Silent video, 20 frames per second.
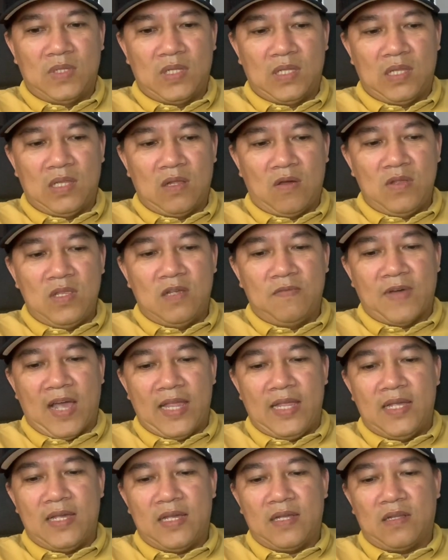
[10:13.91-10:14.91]
nói như
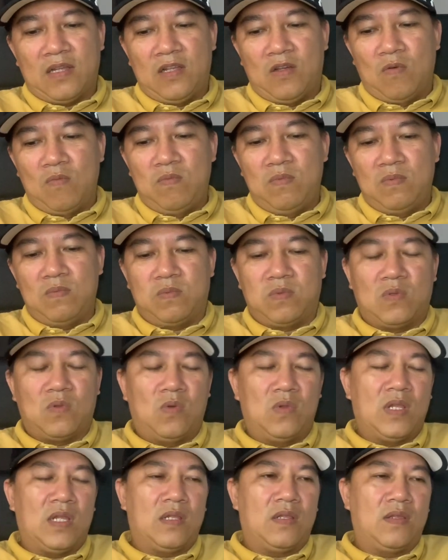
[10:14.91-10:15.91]
vậy á, thì cũng
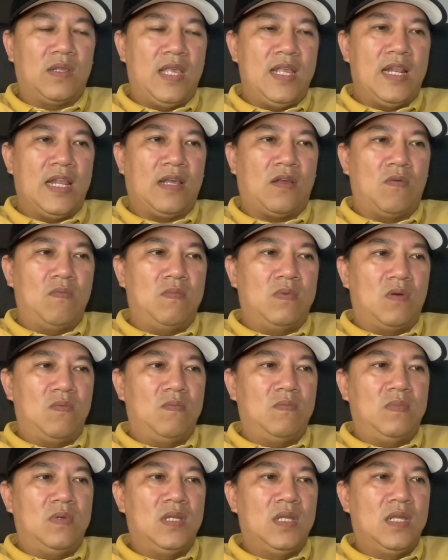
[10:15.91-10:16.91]
tôi nghĩ là cũng
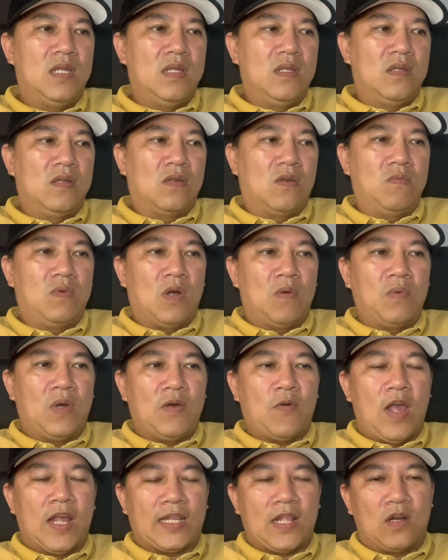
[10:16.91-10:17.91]
cũng cũng không có
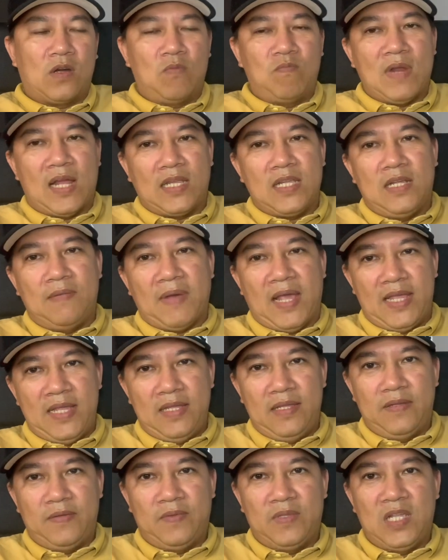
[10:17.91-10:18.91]
hoàn toàn đúng đắn gì
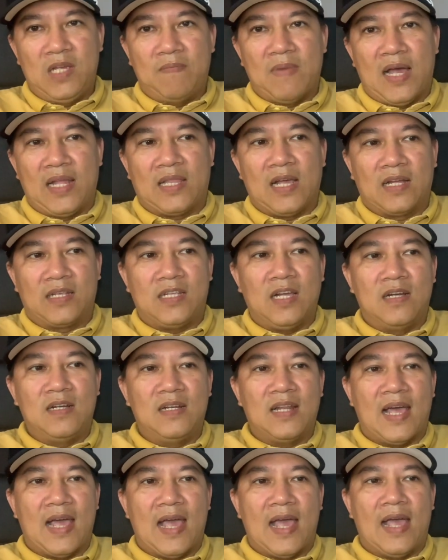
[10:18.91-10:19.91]
mấy nhưng mà thật sự
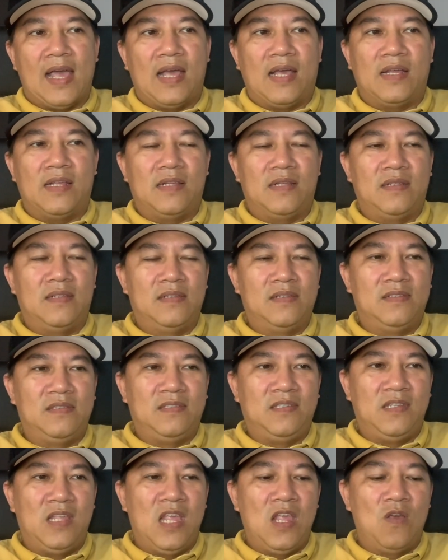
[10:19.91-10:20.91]
là
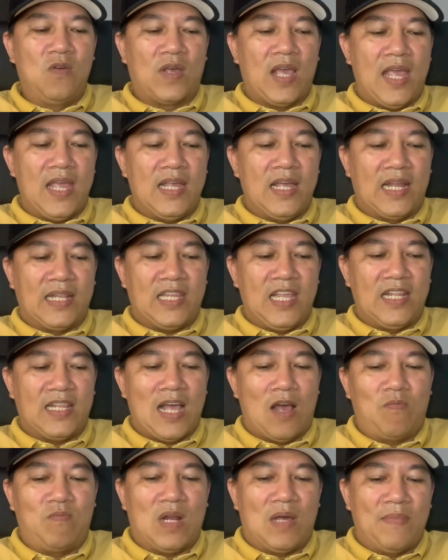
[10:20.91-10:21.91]
nhiều cái ngành truyền
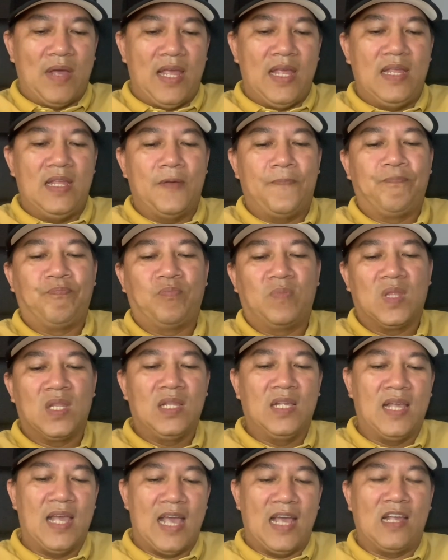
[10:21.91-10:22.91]
thông đã bị
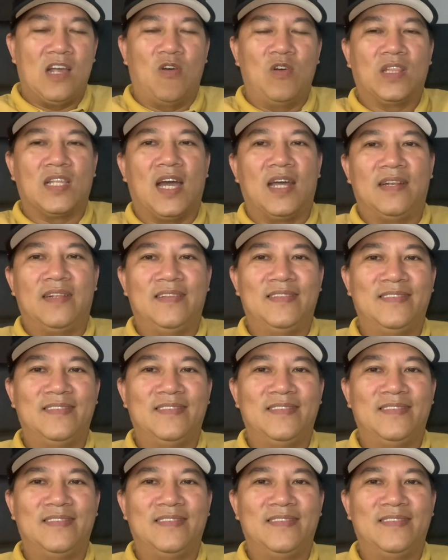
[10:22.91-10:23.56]
ha, gọi tên